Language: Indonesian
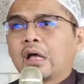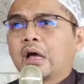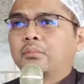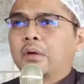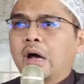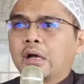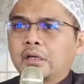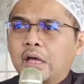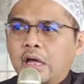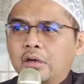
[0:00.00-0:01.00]
agar
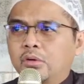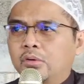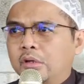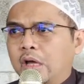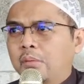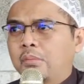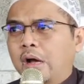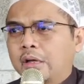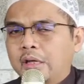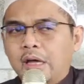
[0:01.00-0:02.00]
bahagia di dunia,
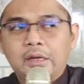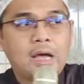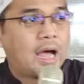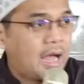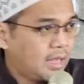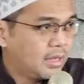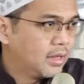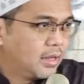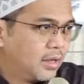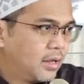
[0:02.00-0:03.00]
bahagia di
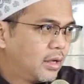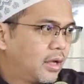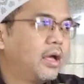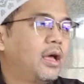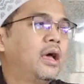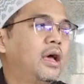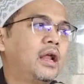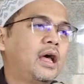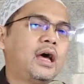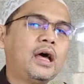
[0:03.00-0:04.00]

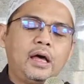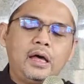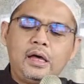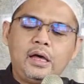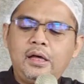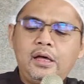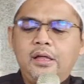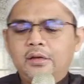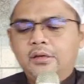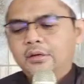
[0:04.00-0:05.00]

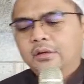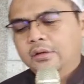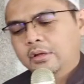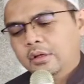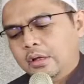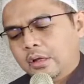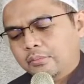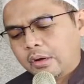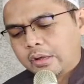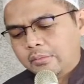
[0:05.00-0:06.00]
akhirat.
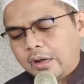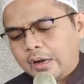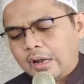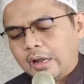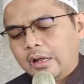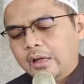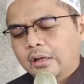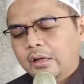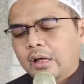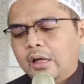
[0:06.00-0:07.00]
Bagaimana?
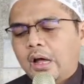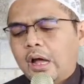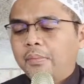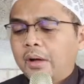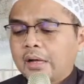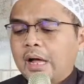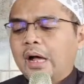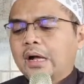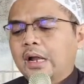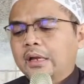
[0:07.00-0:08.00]

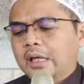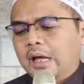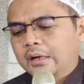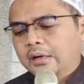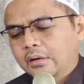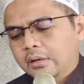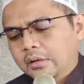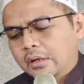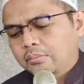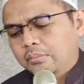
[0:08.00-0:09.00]
Apakah kalian
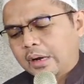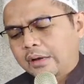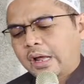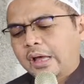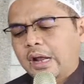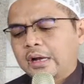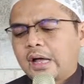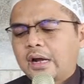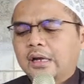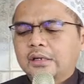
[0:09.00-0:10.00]
merasa heran
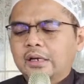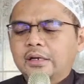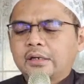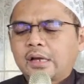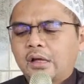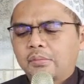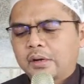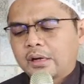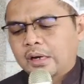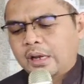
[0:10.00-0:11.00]
karena telah datang
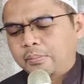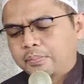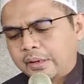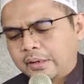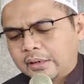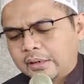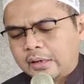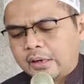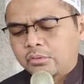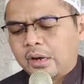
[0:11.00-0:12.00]
kepada kalian peringatan
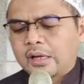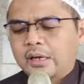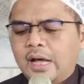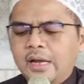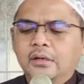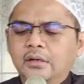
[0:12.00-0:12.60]
dari Tuhan kalian?